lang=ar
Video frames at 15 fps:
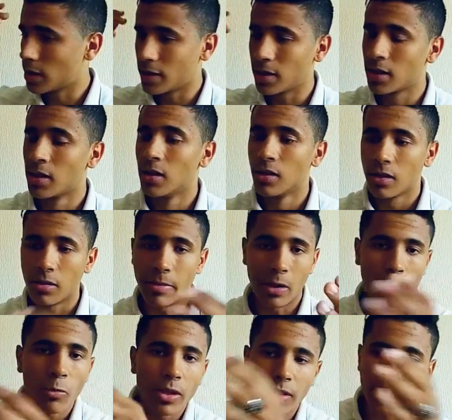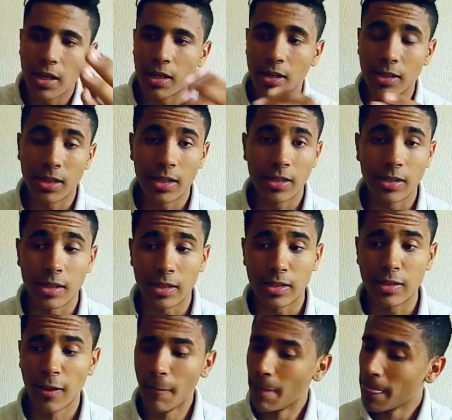يعني المعلومات ديالك كذا كذا
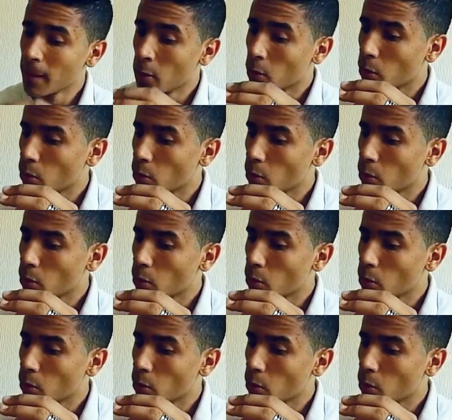كذا